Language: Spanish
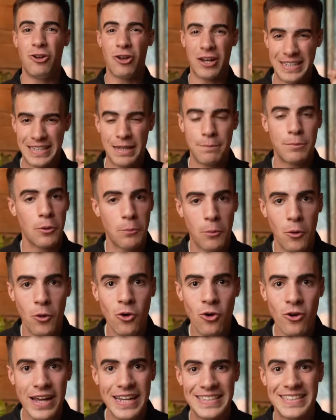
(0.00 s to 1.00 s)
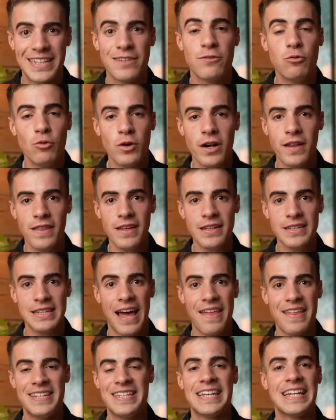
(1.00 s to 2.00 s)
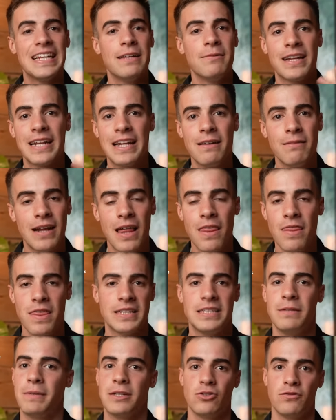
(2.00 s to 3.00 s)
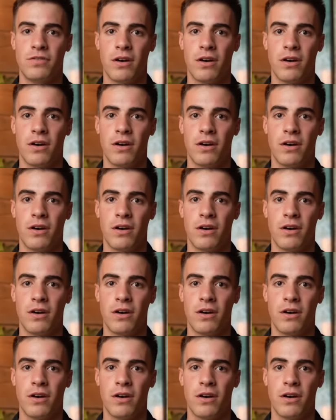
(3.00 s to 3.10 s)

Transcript: Lo que te propongo es que fuerces a desequilibrar la balanza siempre a tu